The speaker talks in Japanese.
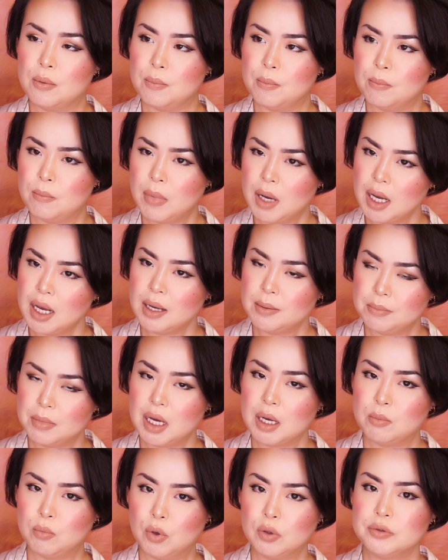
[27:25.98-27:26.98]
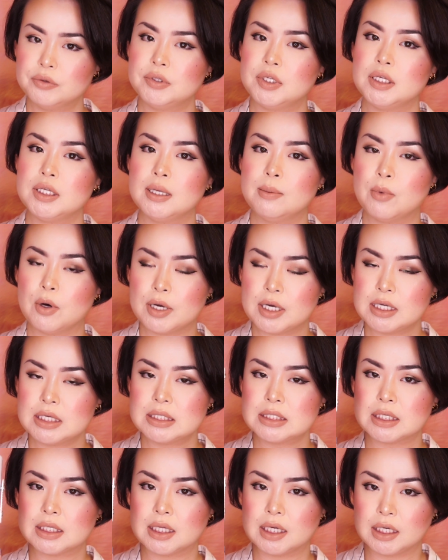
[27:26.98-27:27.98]
まあまあ持っててもいい
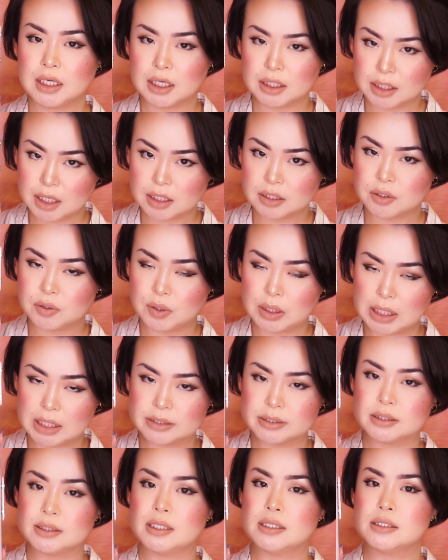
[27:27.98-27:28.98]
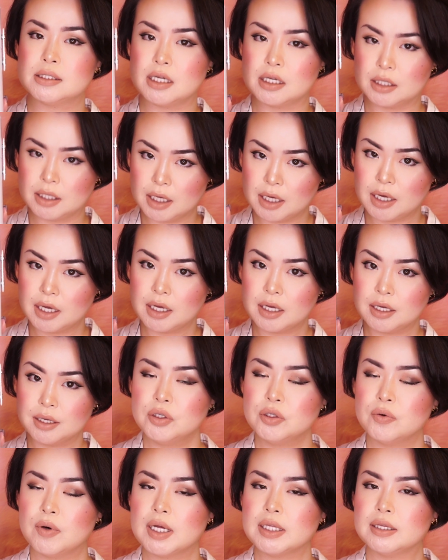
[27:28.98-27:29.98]
んじゃないかなっていう感じでしたね。って
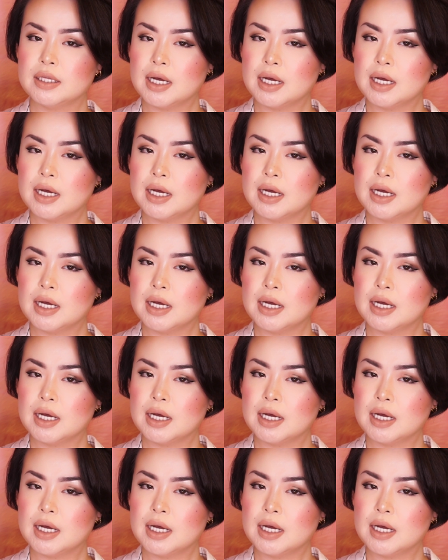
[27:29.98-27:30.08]
いうのは、